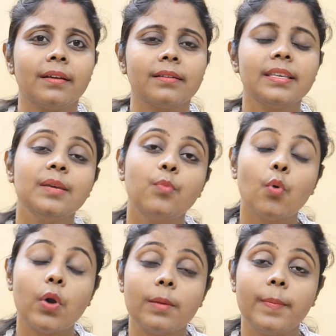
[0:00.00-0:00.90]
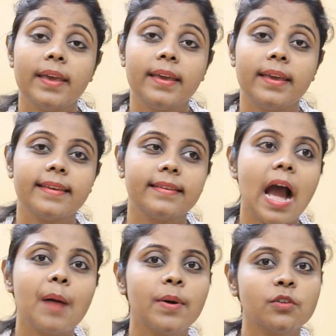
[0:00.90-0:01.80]
কি বলবে
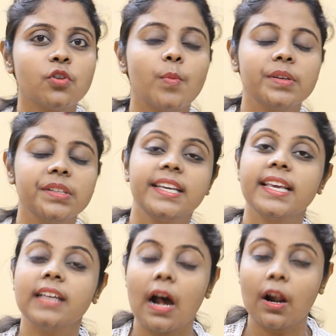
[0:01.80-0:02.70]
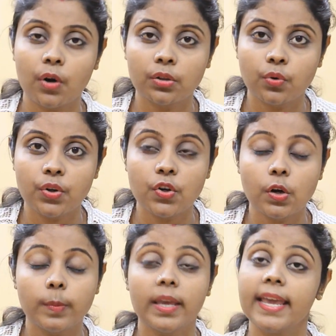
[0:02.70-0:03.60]
আমার সম্বন্ধে কি ধারণা তৈরি
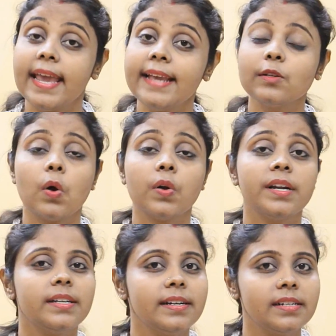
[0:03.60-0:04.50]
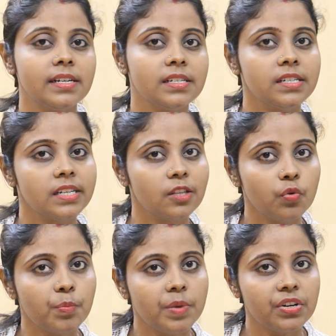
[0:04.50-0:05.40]
হবে এই ধরনের টেন্ডেন্সি
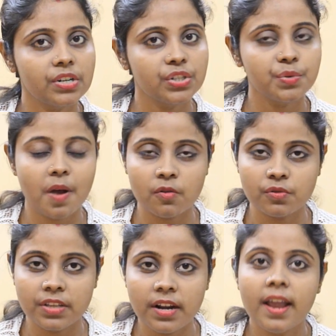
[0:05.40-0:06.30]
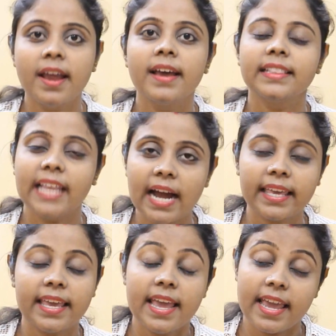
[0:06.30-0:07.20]
কিন্তু মিন রাশির মানুষদের
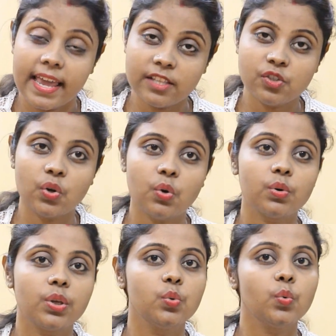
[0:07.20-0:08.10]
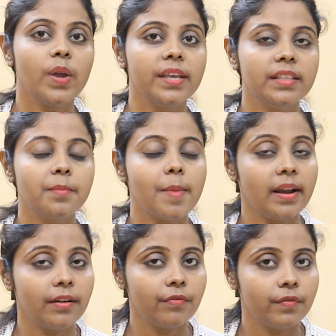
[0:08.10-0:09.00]
থাকে এর জন্য কিন্তু এদের
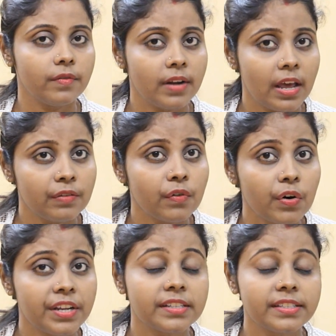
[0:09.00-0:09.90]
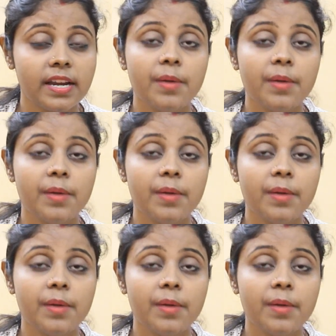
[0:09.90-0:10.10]
ম্যারেজ লাইফ অনেকটা